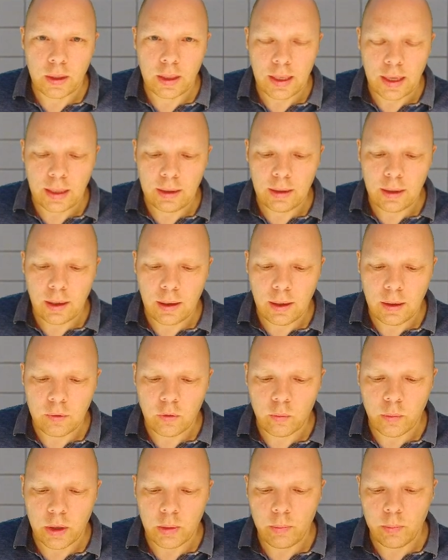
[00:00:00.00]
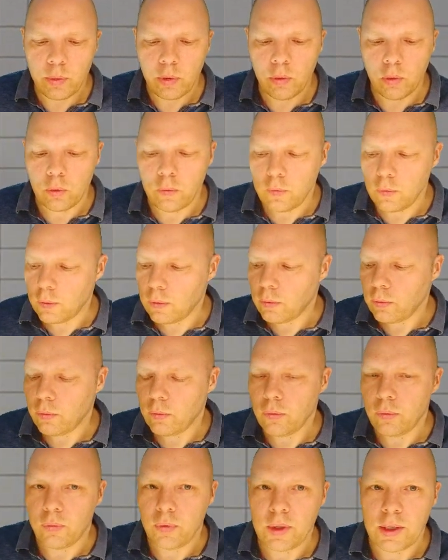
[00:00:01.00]
Ich lande also bei plus
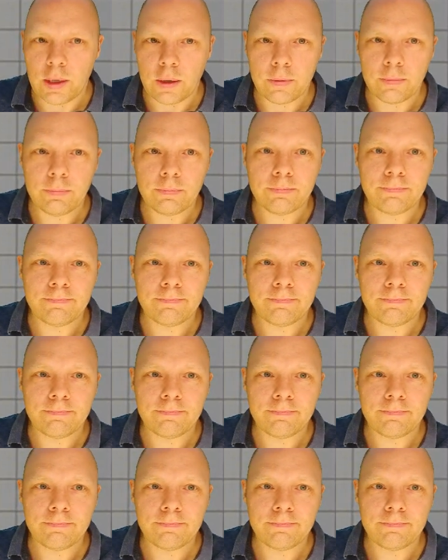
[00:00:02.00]
4.